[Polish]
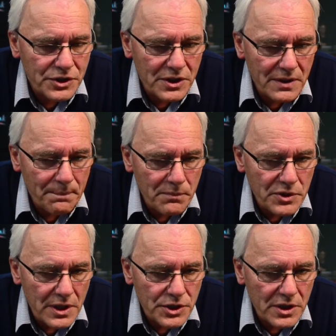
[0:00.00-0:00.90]
że
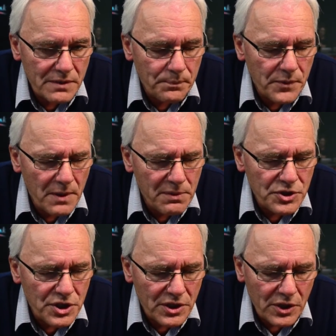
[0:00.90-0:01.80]
myślę, że nie
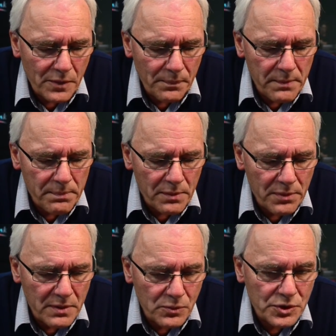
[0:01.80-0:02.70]
będzie żadnego problemu,